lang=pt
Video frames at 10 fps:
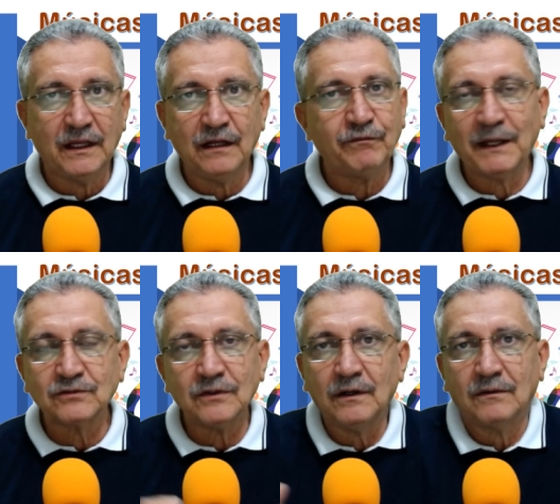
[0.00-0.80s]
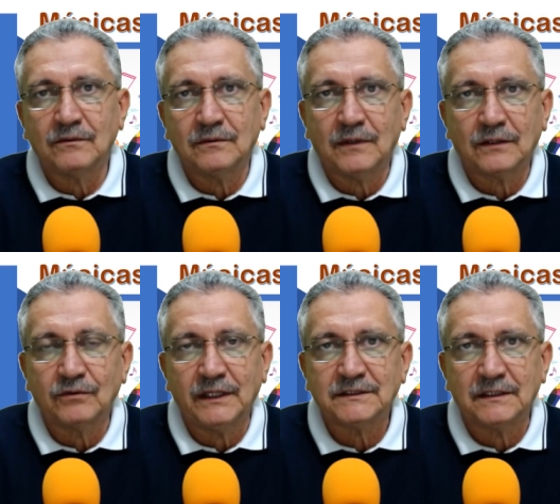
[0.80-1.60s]
ele passou o, a
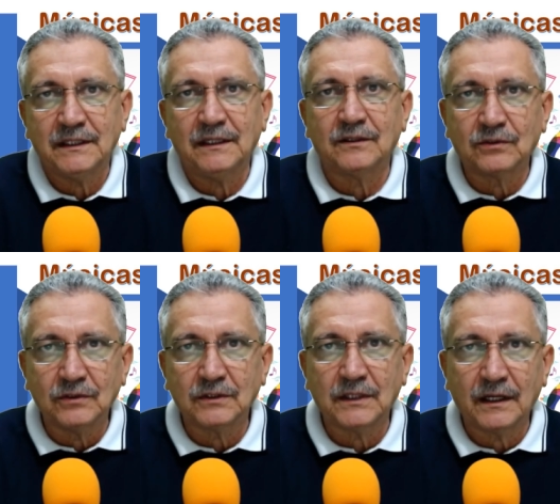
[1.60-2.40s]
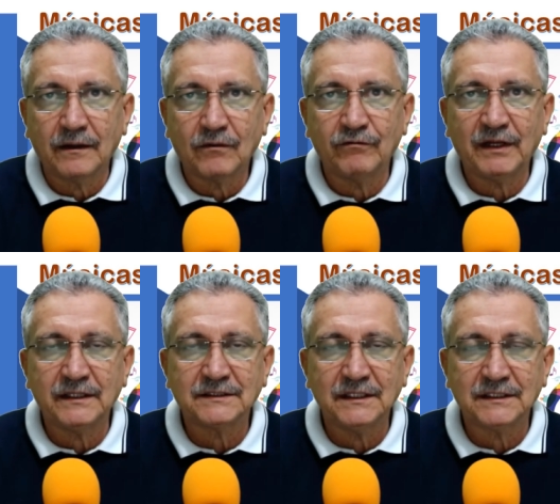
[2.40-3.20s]
doença dele toda,
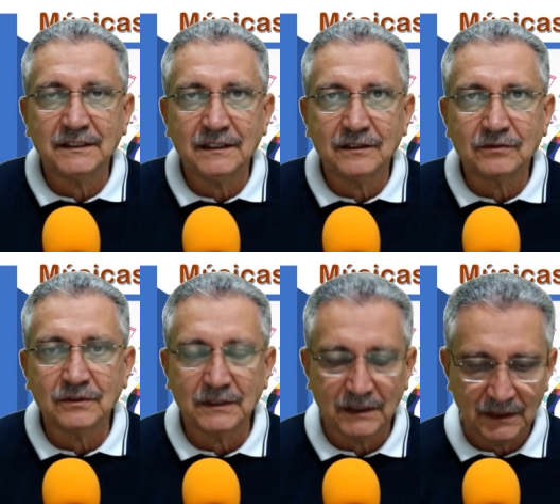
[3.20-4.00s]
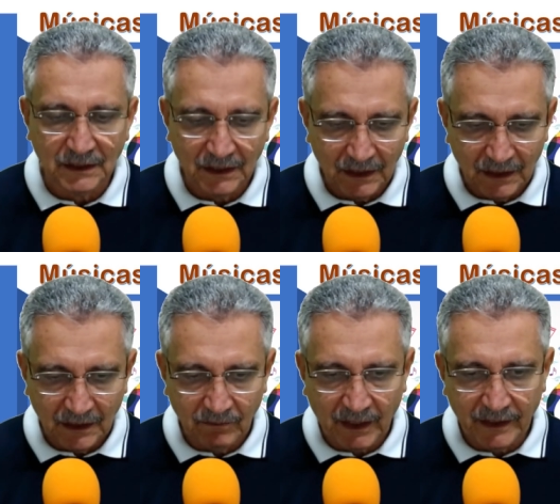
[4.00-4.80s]
convalescência dele toda aí
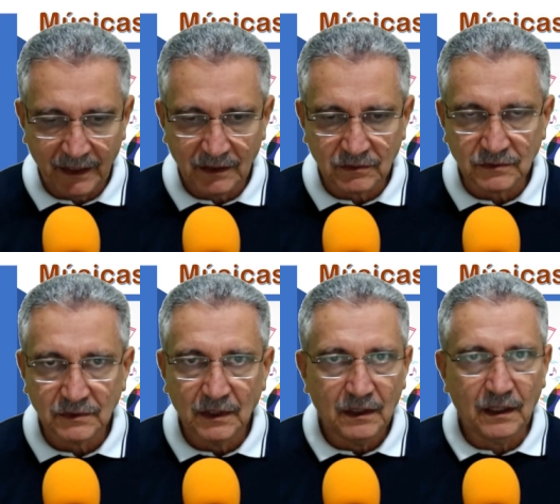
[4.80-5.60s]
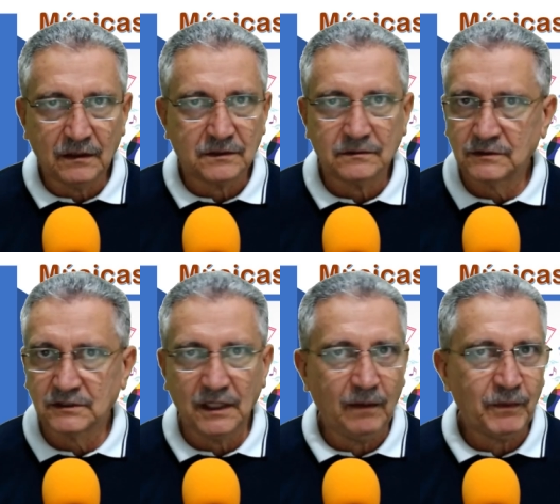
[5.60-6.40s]
em Barretos, ele
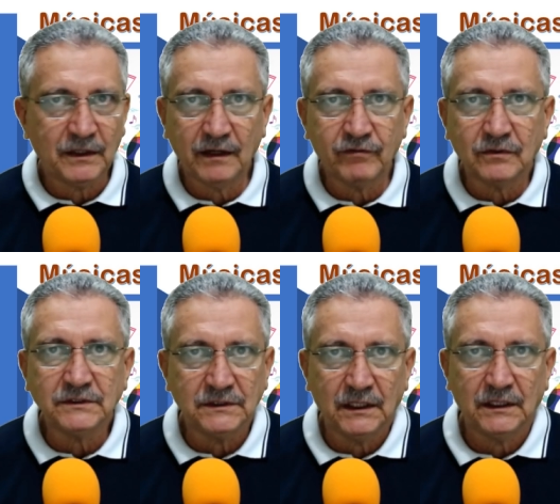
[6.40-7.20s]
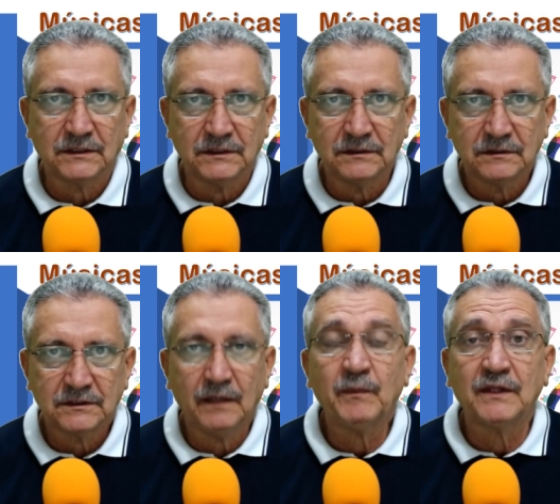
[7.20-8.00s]
sempre teve consciente,
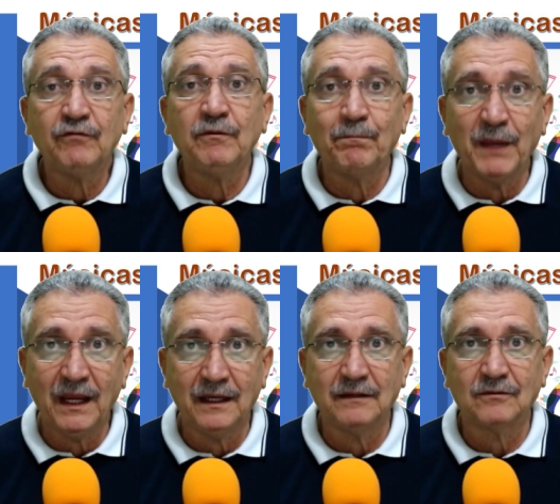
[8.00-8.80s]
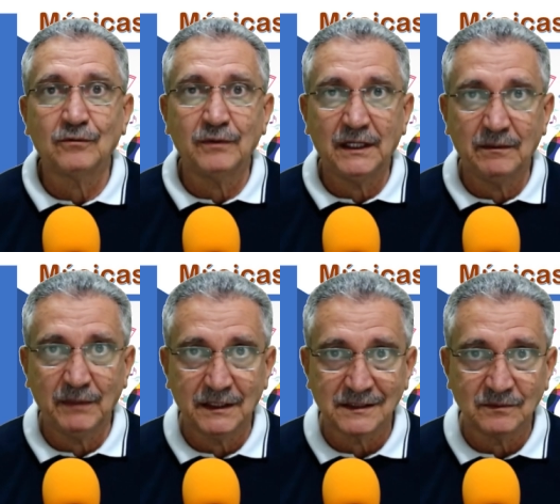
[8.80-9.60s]
sempre teve bem com ele
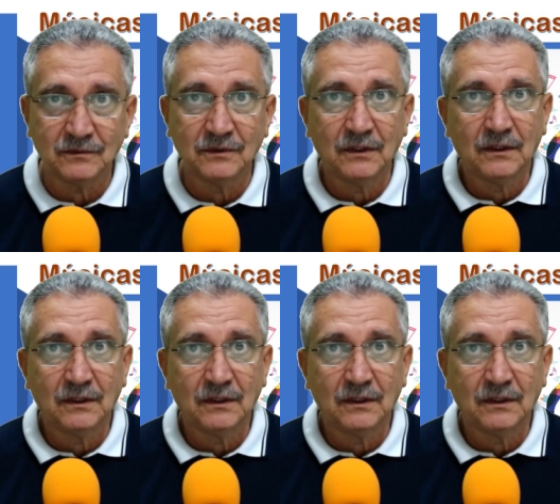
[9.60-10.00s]
mesmo,